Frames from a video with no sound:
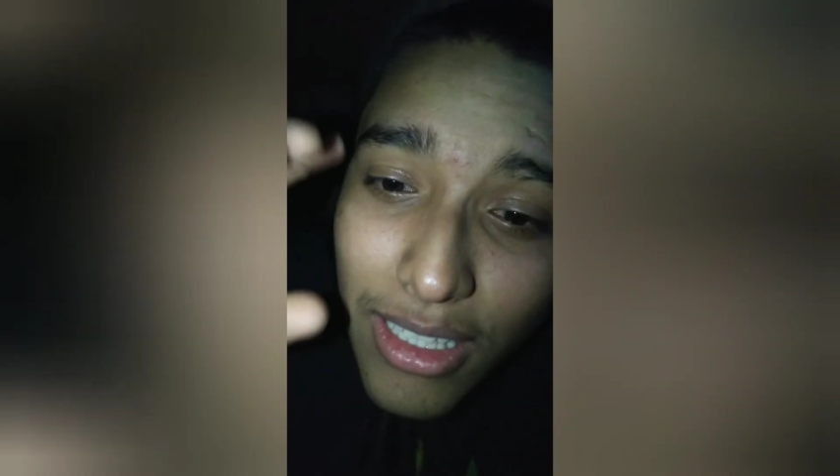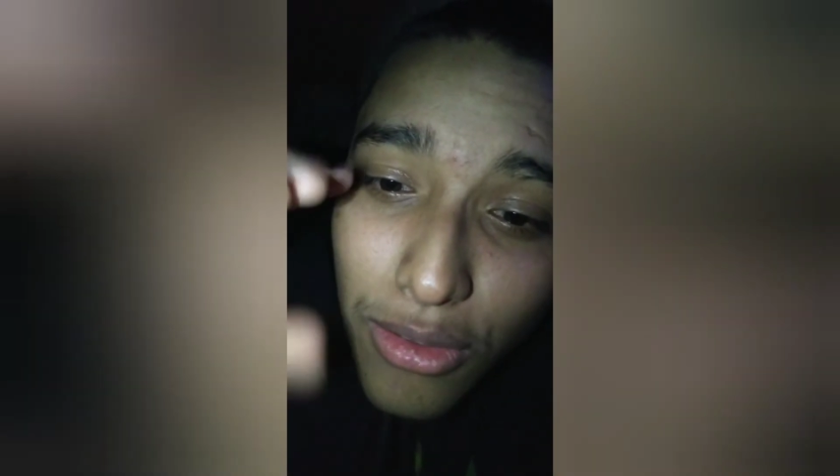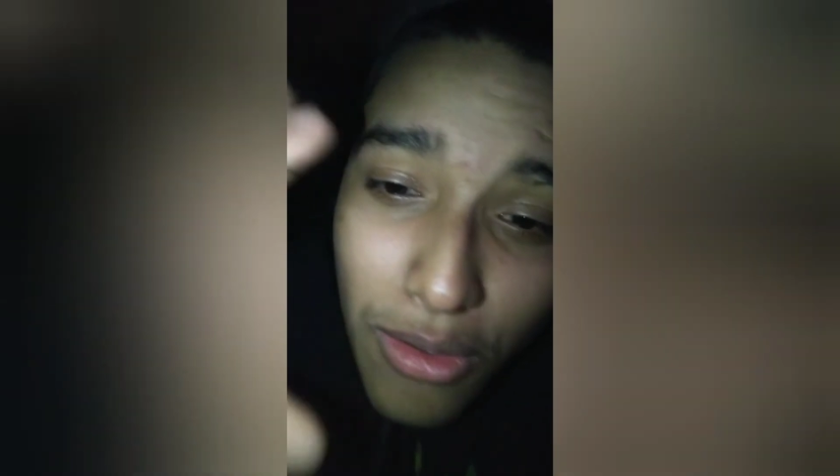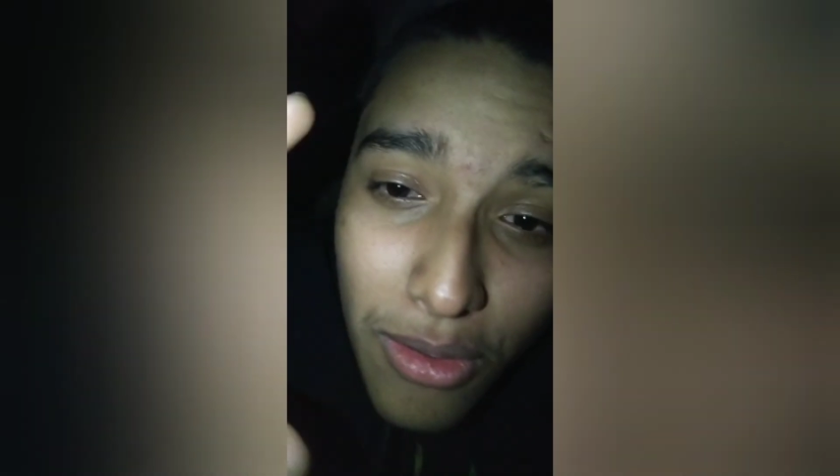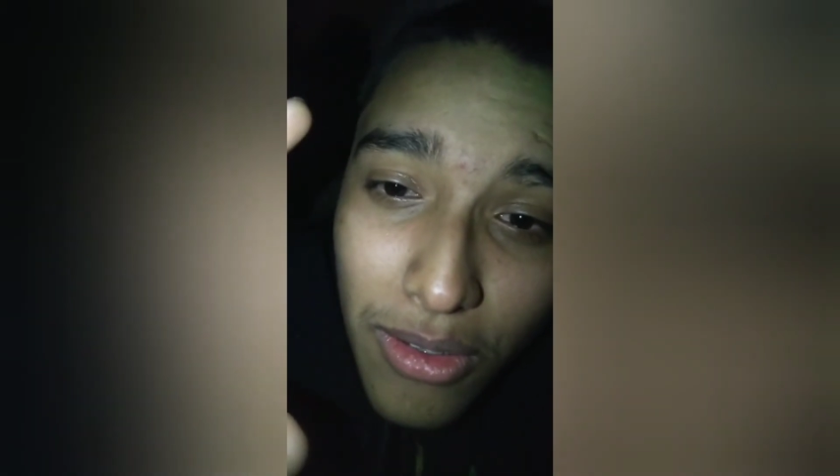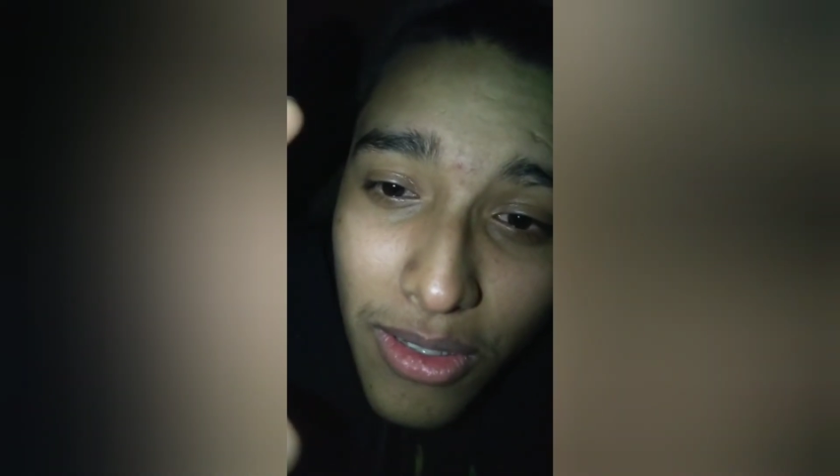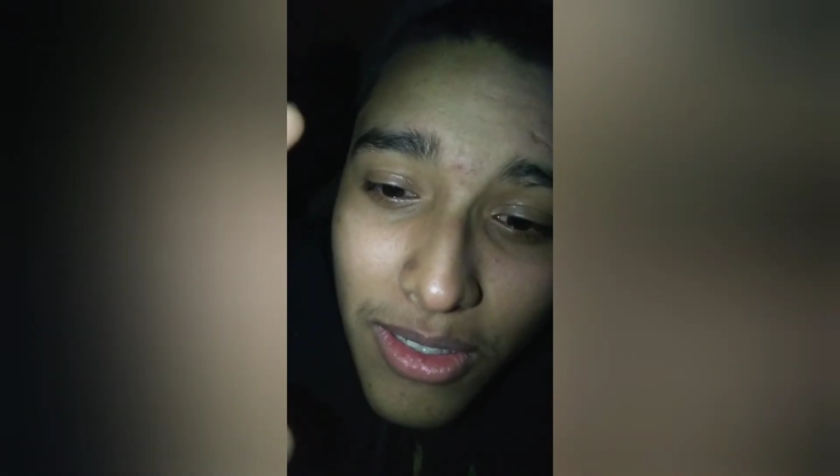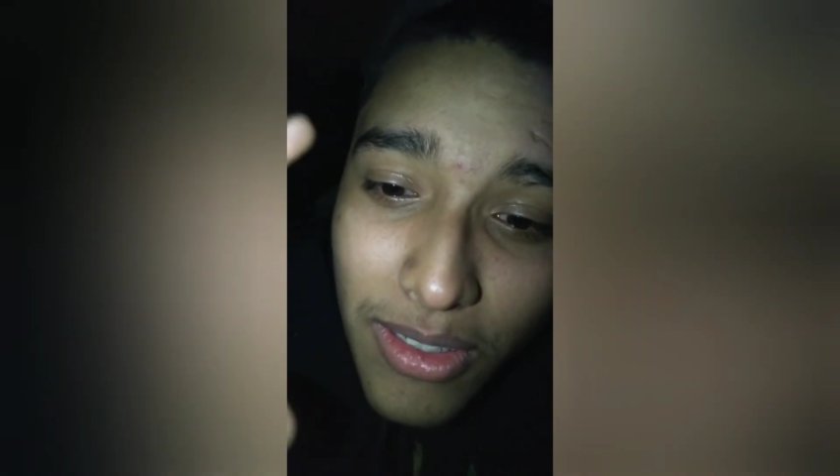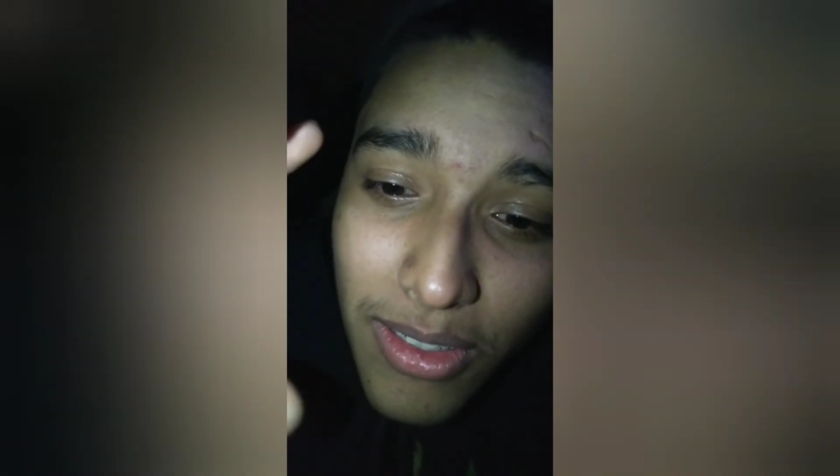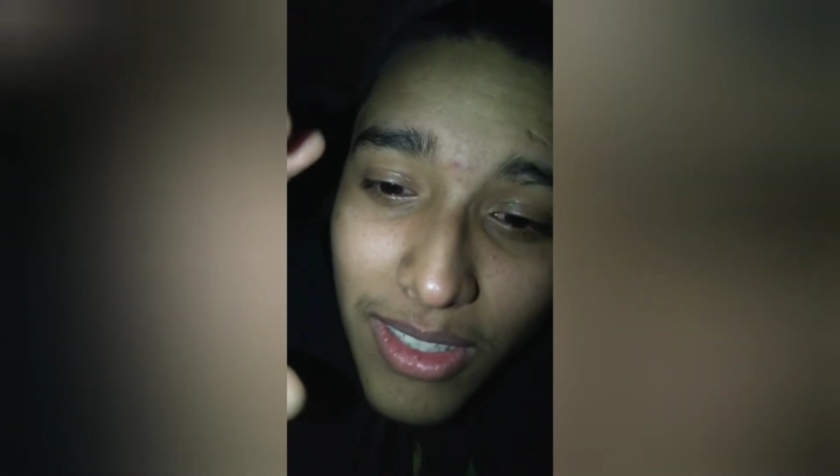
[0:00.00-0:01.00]
todo,
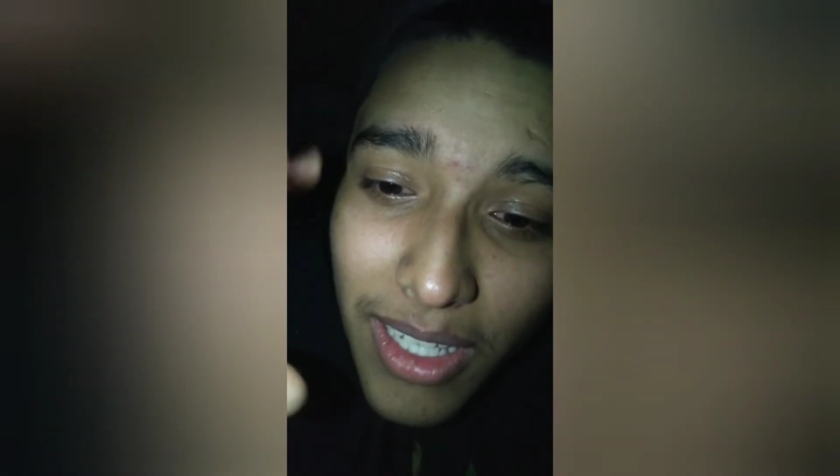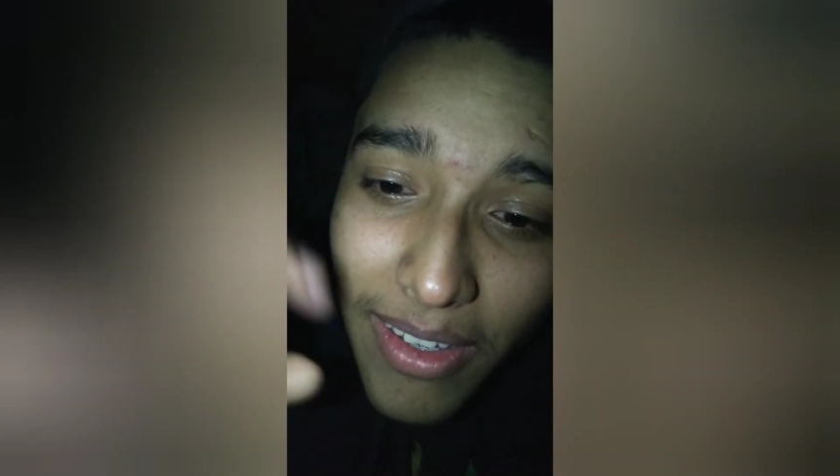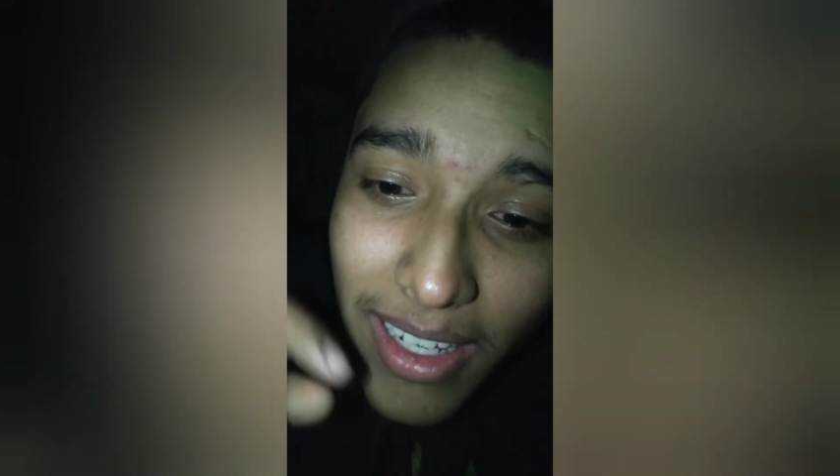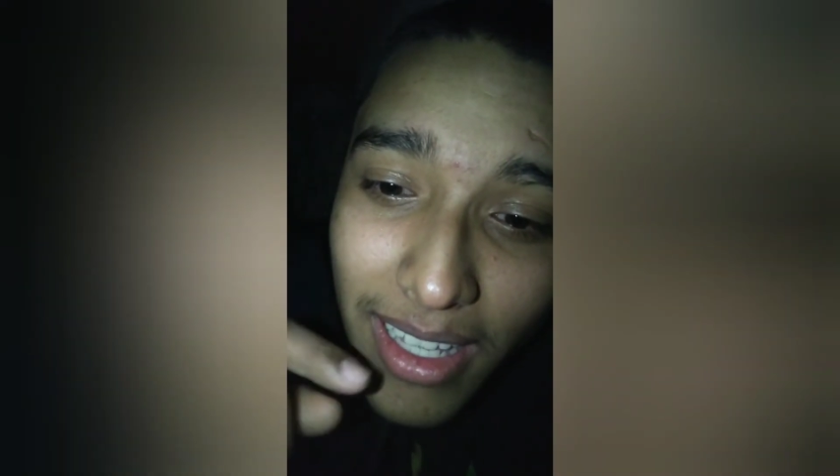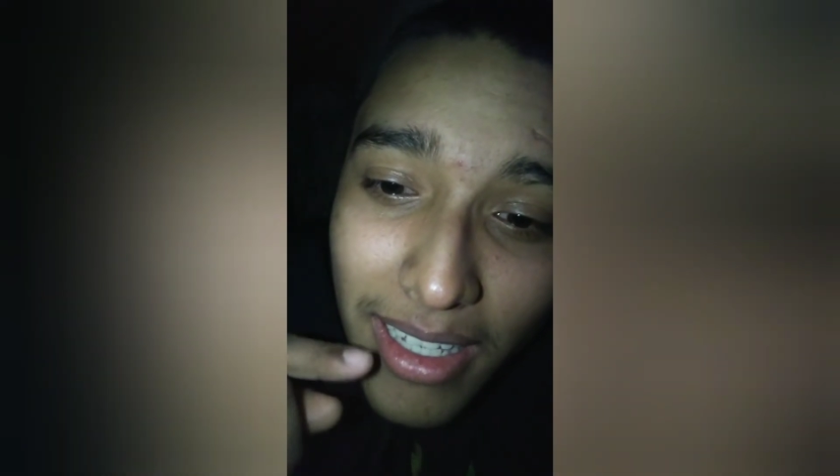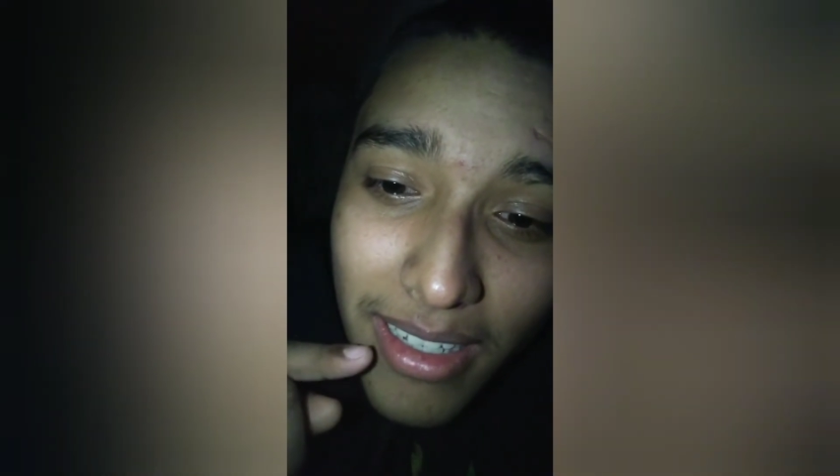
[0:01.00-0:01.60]
de verdad.